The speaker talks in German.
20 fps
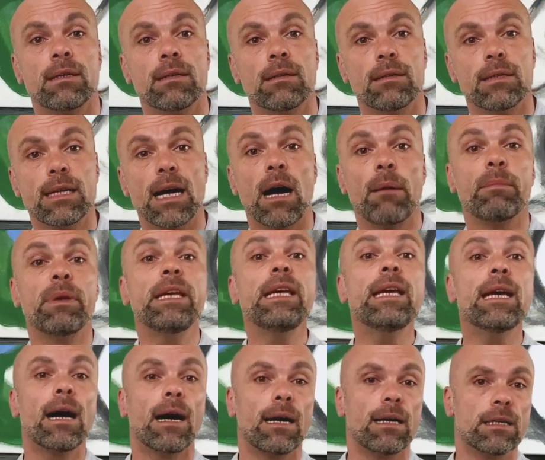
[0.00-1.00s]
Sie haben
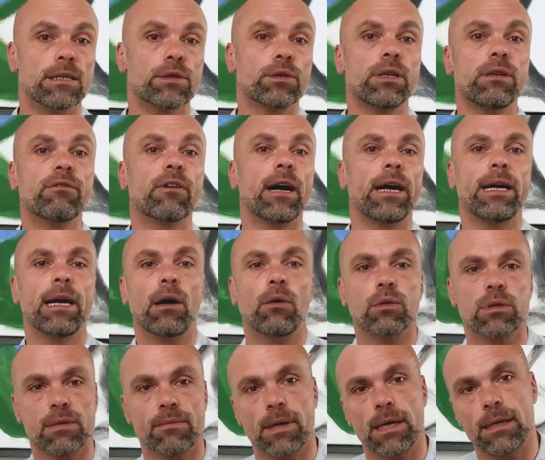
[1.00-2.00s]
hier also die freie
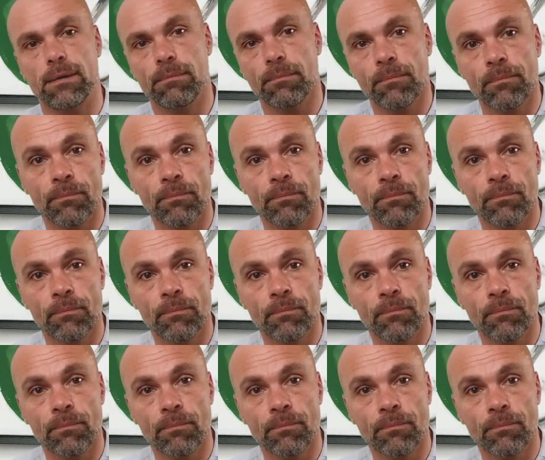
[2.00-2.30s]
Auswahl.